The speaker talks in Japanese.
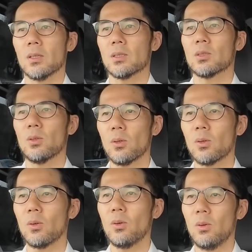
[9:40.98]
でそ
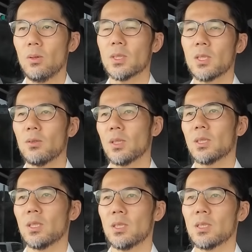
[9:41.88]
こを軸
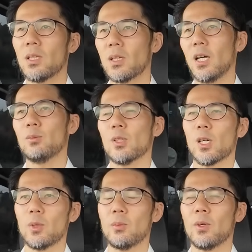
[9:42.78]
足にして外部の
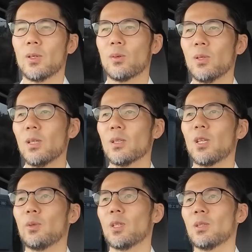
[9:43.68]
カメラマンはこれだから
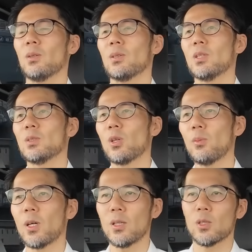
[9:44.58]
ダメなんだよって一生
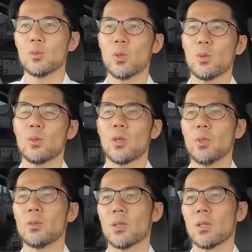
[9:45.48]
懸命書いてるブログとか
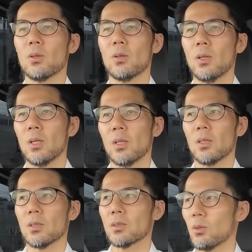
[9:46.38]
見るんだけど
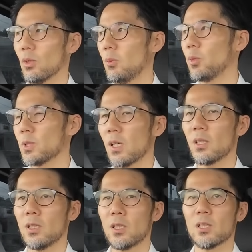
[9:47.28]
その一歩世
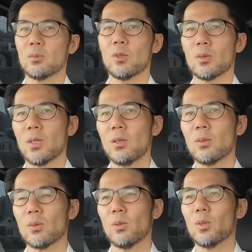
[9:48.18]
間に出てしまうと結
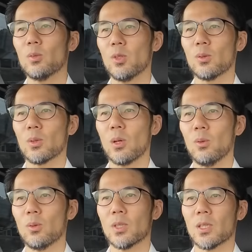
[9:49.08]
構どうでもいいことが
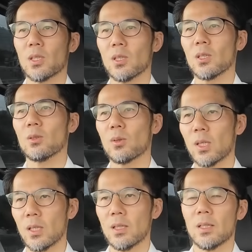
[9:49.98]
多いの
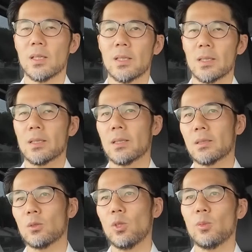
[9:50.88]
ねだか
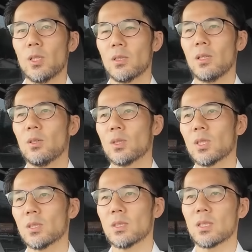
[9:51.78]
らそれもあって営業
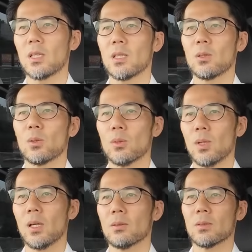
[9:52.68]
写真疲れたところ
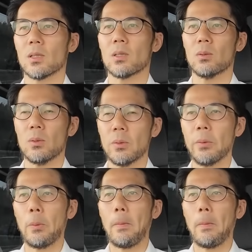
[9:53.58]
はあるんだけど